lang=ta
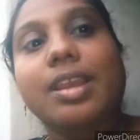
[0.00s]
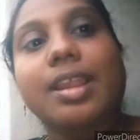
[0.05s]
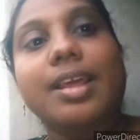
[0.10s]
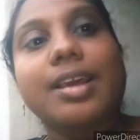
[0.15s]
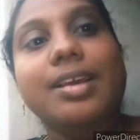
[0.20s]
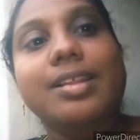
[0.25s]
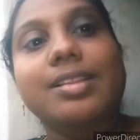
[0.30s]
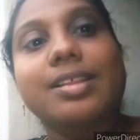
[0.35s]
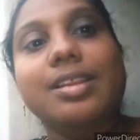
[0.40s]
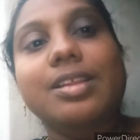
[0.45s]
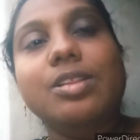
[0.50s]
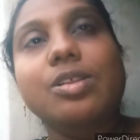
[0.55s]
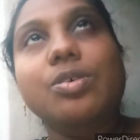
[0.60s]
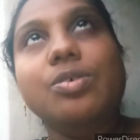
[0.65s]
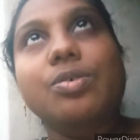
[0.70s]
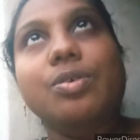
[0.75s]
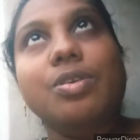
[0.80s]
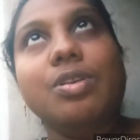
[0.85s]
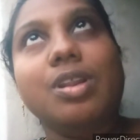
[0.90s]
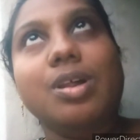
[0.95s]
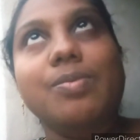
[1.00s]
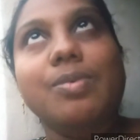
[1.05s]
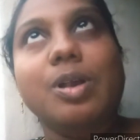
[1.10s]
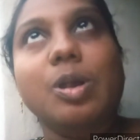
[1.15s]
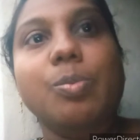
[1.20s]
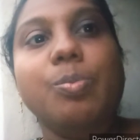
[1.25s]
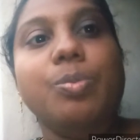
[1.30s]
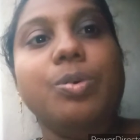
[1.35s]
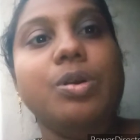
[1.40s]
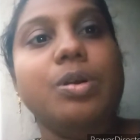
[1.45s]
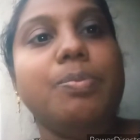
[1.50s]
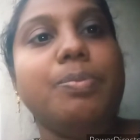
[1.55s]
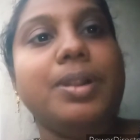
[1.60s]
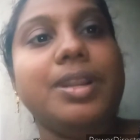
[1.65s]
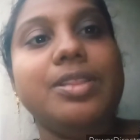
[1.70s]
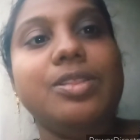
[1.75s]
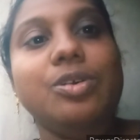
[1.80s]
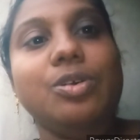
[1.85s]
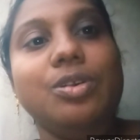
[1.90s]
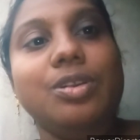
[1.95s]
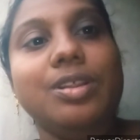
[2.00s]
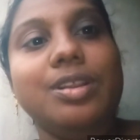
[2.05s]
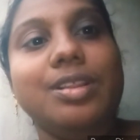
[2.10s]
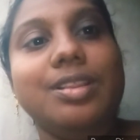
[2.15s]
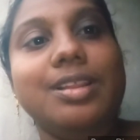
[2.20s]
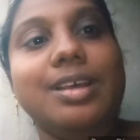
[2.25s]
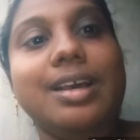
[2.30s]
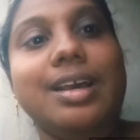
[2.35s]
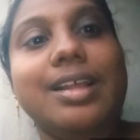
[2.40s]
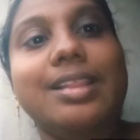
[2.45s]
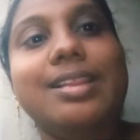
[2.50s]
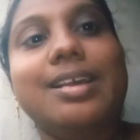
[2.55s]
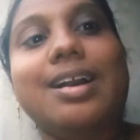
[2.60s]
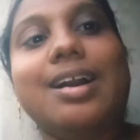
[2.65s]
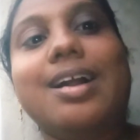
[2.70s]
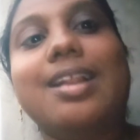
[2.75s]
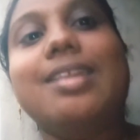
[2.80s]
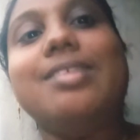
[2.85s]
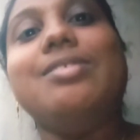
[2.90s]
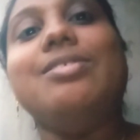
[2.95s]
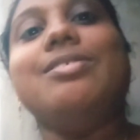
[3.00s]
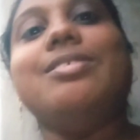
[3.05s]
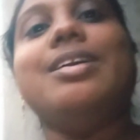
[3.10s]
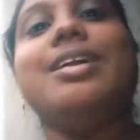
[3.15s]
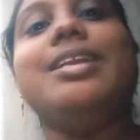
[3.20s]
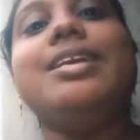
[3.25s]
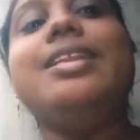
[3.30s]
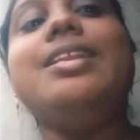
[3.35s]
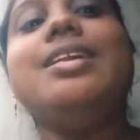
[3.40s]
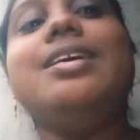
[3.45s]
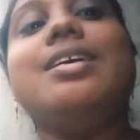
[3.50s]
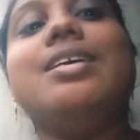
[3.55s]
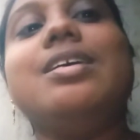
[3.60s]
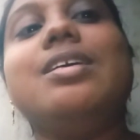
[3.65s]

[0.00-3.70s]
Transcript: எனக்கு தெரிந்து ஒன்றாம் வகுப்பு படித்து கொண்டிருந்த அந்த கால சூழலில்